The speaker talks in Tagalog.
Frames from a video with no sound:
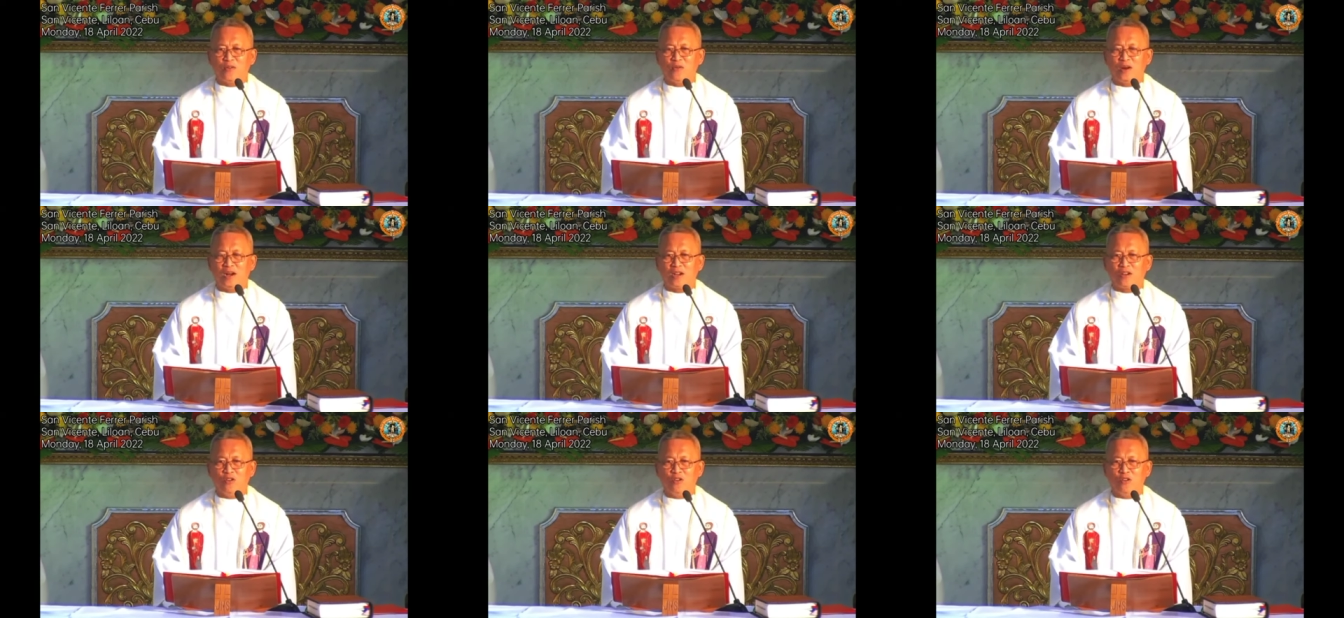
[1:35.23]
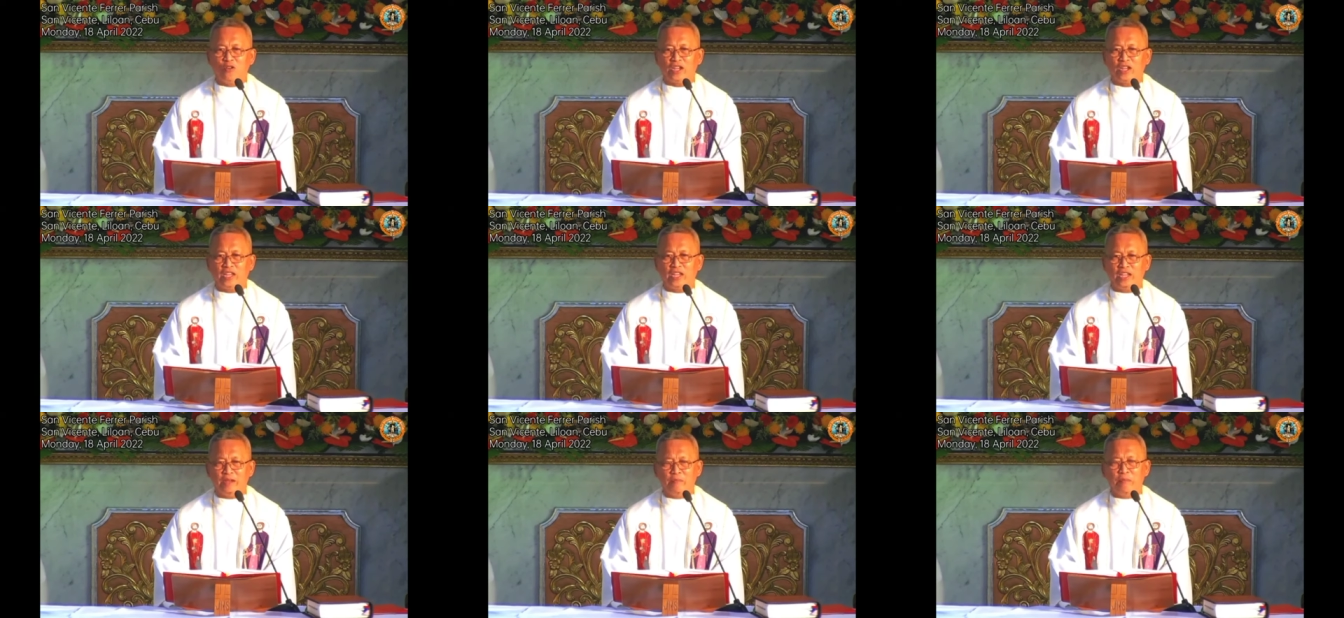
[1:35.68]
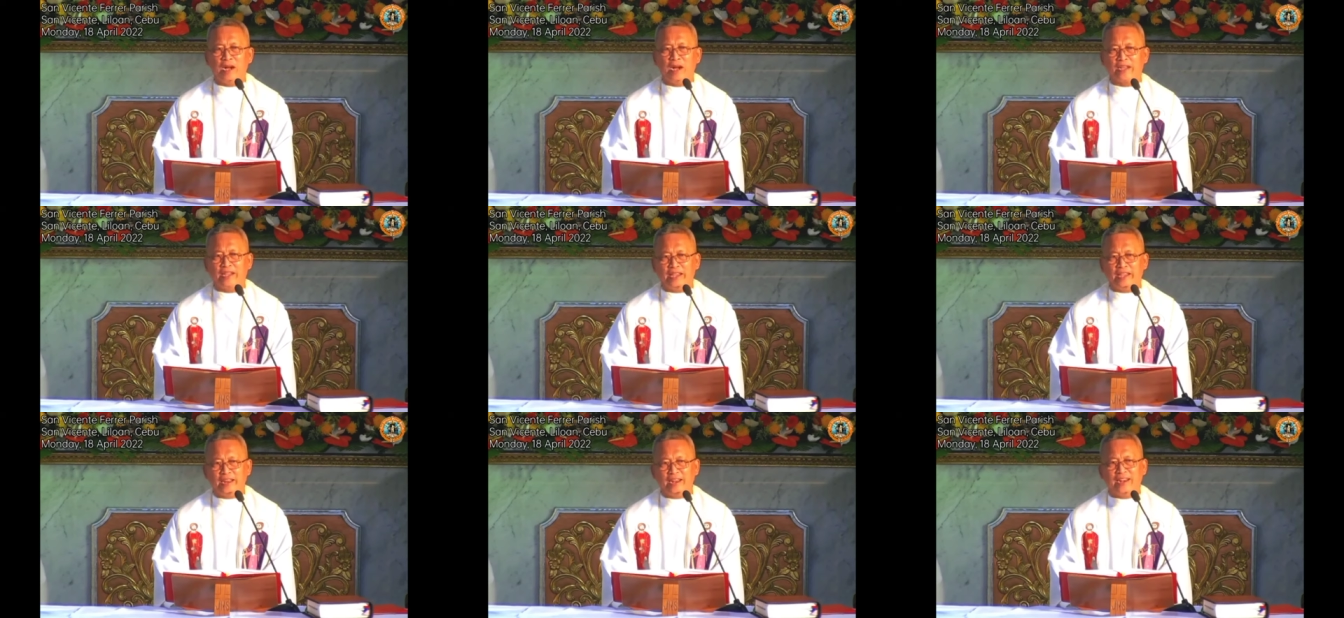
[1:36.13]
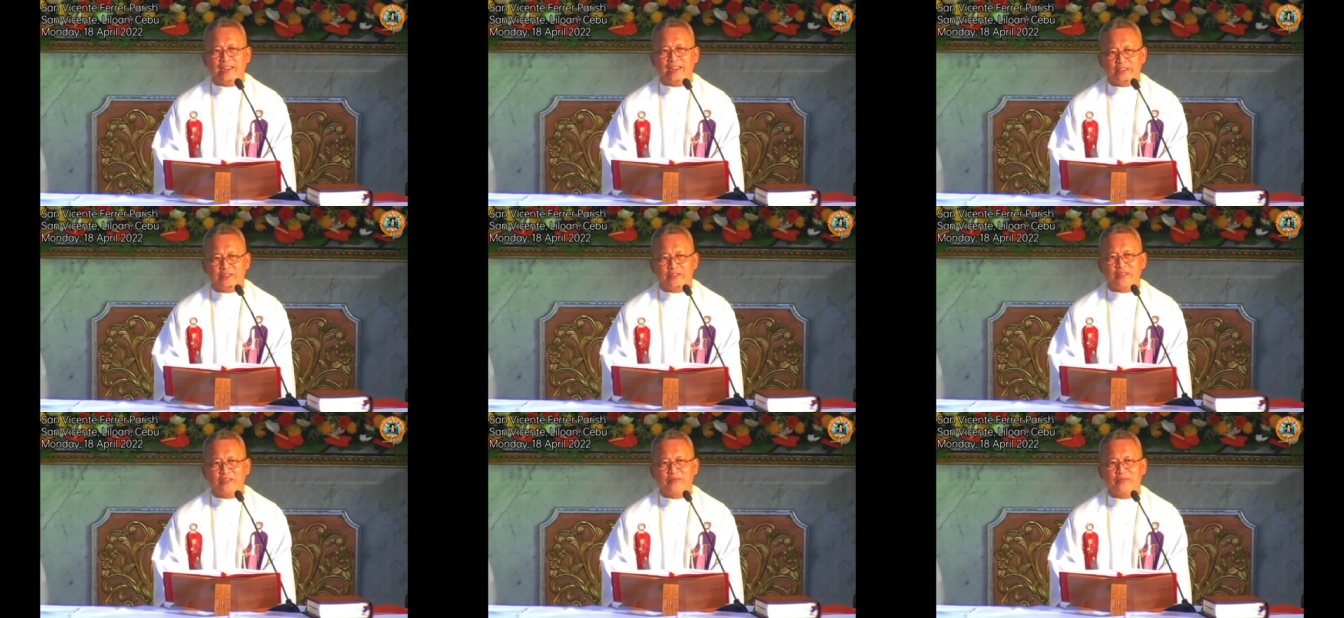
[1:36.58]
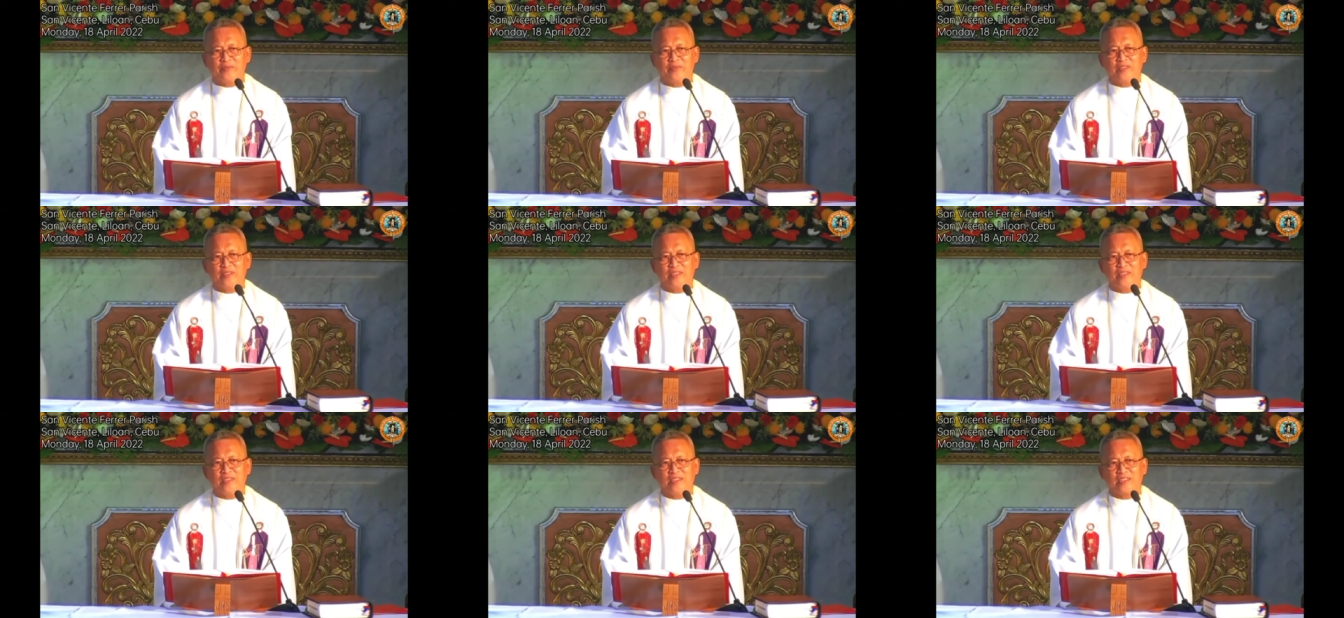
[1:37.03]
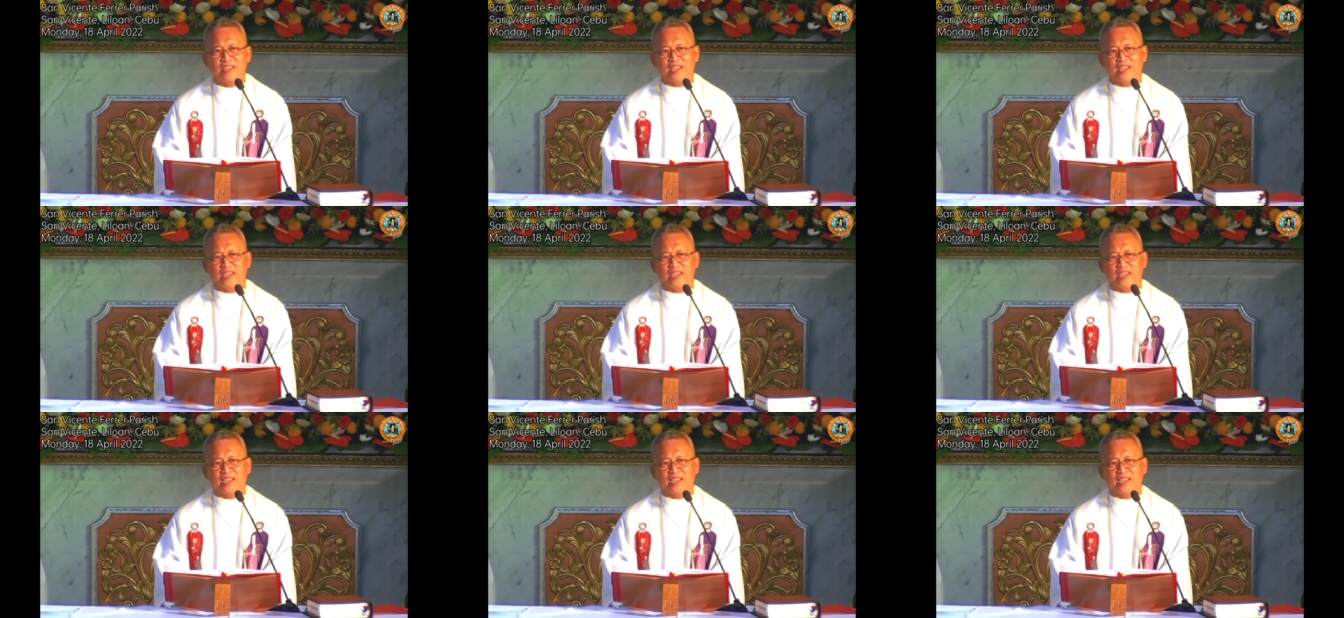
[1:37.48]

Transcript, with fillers: gitawag og ebanghelyo